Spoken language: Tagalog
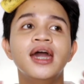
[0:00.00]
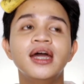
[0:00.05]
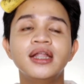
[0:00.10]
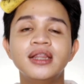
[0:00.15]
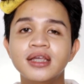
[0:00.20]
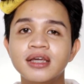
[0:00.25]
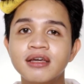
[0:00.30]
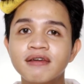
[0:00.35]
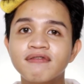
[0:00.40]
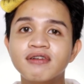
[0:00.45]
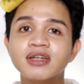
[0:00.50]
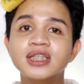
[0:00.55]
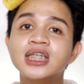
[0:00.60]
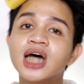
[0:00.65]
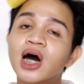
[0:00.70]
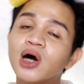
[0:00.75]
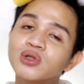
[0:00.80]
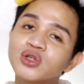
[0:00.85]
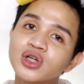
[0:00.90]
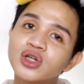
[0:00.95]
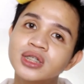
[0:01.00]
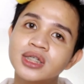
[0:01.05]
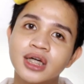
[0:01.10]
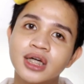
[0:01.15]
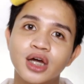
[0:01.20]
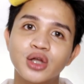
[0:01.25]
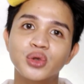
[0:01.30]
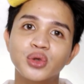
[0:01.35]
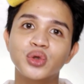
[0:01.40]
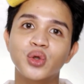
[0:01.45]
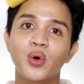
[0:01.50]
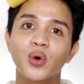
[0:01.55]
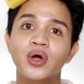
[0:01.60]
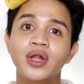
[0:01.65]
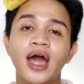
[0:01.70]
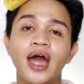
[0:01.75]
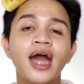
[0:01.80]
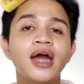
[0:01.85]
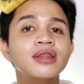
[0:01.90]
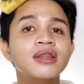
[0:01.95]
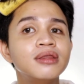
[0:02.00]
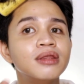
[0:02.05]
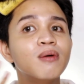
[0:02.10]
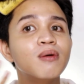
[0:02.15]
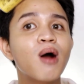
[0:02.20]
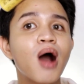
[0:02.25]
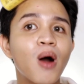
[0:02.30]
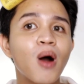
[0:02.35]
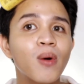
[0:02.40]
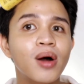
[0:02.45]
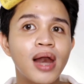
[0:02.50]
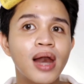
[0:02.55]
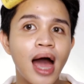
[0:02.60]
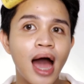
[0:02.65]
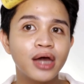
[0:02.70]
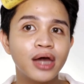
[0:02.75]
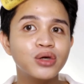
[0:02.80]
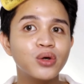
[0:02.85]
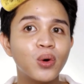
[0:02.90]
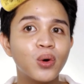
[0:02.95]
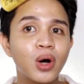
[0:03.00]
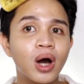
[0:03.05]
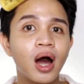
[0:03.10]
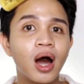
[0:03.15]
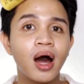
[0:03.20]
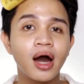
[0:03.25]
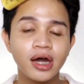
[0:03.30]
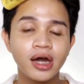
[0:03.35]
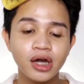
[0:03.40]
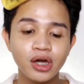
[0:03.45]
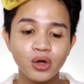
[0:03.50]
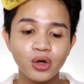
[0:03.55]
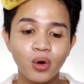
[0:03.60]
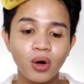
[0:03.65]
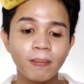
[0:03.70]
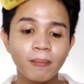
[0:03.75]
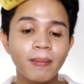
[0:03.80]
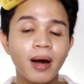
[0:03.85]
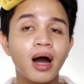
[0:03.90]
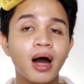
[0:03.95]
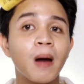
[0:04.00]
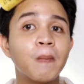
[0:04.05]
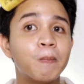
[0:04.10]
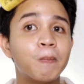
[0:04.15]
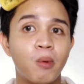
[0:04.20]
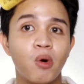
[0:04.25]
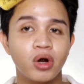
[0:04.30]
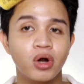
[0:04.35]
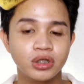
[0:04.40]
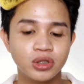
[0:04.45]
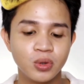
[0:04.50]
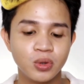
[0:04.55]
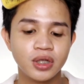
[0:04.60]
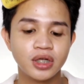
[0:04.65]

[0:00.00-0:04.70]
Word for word: it evens out your skin tone, and nawawala yung yung mga pores.